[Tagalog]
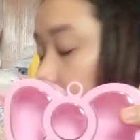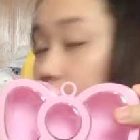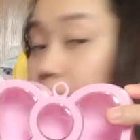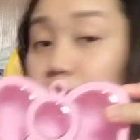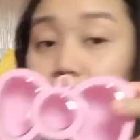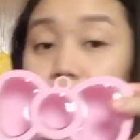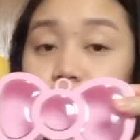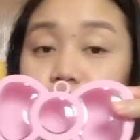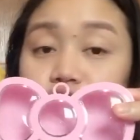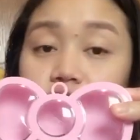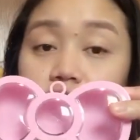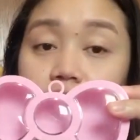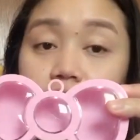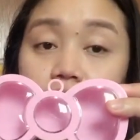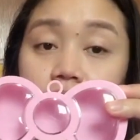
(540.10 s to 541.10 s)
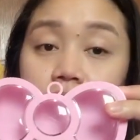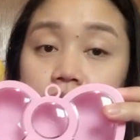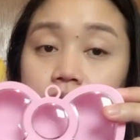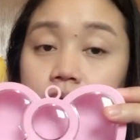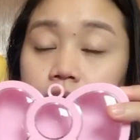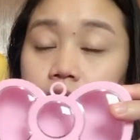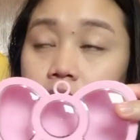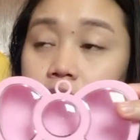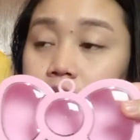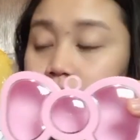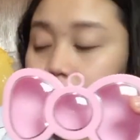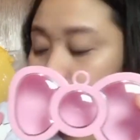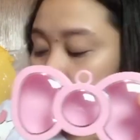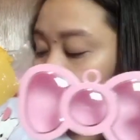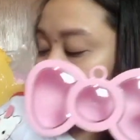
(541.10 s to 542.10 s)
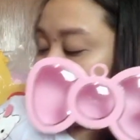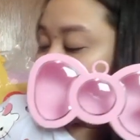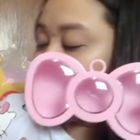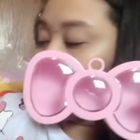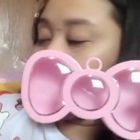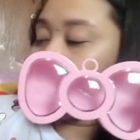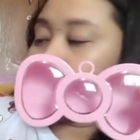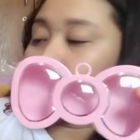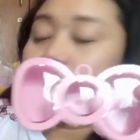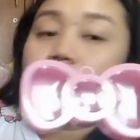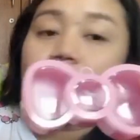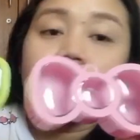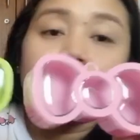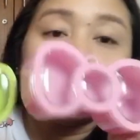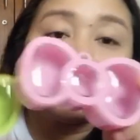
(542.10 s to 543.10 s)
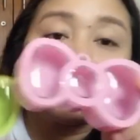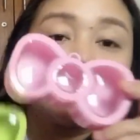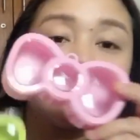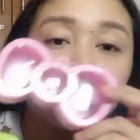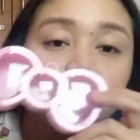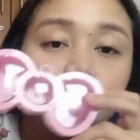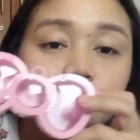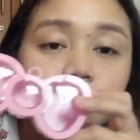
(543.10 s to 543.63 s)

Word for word: meron siyang green. Ayan, guys. So,